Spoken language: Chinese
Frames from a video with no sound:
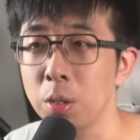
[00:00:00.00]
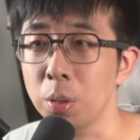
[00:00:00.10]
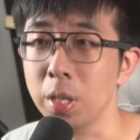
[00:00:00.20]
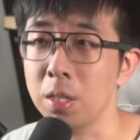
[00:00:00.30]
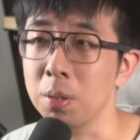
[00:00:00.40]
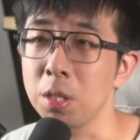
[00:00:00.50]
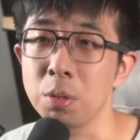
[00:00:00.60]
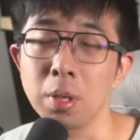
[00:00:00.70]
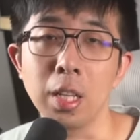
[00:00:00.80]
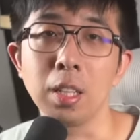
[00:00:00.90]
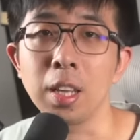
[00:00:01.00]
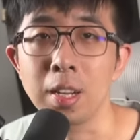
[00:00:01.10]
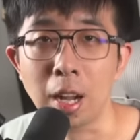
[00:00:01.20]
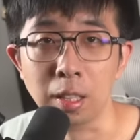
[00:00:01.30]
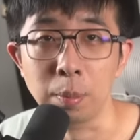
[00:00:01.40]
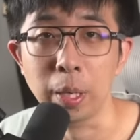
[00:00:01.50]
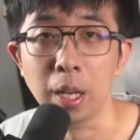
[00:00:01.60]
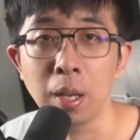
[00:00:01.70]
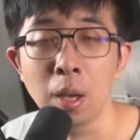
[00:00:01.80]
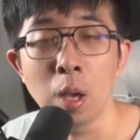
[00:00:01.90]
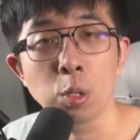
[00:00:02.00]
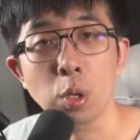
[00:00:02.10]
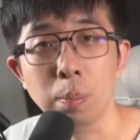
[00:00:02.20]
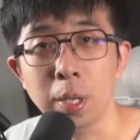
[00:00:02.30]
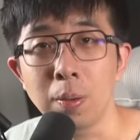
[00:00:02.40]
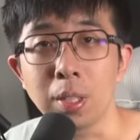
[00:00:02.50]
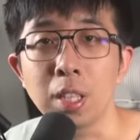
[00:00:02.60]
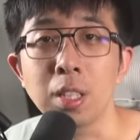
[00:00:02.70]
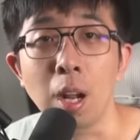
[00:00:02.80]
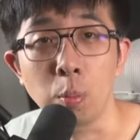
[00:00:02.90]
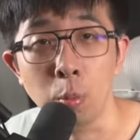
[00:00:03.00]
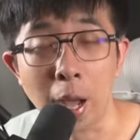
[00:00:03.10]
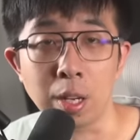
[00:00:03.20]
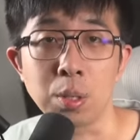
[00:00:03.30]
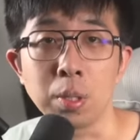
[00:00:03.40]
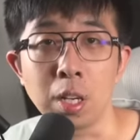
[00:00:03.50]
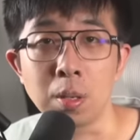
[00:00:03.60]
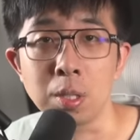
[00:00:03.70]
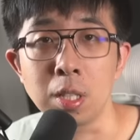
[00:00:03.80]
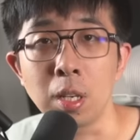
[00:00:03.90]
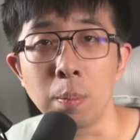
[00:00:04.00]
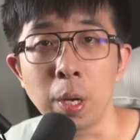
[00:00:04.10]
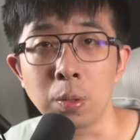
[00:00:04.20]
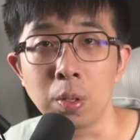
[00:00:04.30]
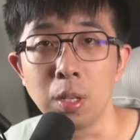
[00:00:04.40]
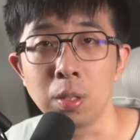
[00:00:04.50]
充电周期数肯定天差地别，所以苹果定下来五百个充电周期这个标准，